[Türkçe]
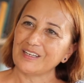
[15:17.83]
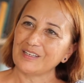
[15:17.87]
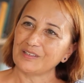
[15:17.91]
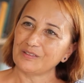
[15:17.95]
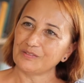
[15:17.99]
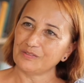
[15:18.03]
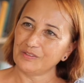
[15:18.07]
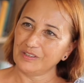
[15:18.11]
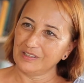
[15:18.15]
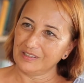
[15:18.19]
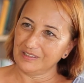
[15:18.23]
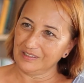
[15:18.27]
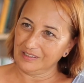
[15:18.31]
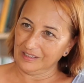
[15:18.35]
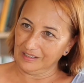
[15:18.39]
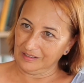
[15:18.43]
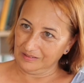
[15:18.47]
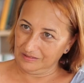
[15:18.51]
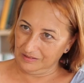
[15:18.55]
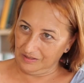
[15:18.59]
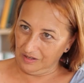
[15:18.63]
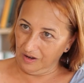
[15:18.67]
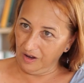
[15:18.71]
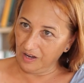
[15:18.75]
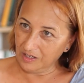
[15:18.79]
ve
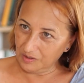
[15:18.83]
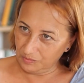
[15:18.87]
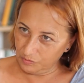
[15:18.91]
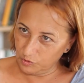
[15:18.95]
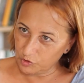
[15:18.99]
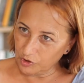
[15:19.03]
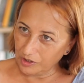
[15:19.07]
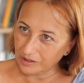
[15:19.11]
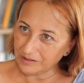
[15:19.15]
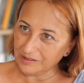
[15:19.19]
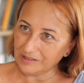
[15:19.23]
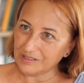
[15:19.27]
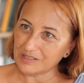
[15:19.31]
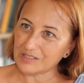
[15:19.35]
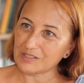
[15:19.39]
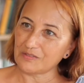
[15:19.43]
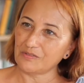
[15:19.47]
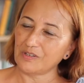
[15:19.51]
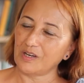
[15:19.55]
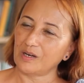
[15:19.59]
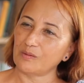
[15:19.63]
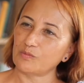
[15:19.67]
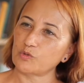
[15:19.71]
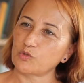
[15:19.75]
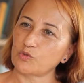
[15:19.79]
hak mücadelesi
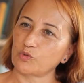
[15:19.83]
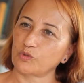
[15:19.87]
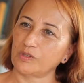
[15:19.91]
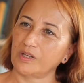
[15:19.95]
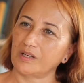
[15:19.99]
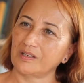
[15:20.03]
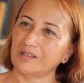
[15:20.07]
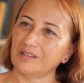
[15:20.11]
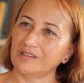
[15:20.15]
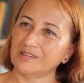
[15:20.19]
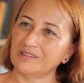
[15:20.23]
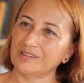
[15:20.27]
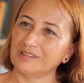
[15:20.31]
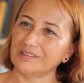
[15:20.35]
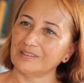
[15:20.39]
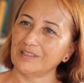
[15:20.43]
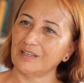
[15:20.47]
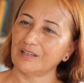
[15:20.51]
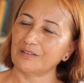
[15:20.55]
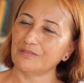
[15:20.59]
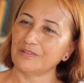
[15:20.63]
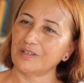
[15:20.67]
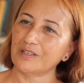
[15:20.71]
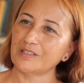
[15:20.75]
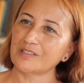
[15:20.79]
vermiş olan
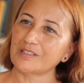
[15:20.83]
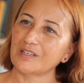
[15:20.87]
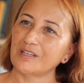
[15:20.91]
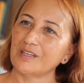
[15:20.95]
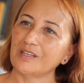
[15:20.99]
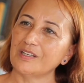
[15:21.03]
kadınlar var.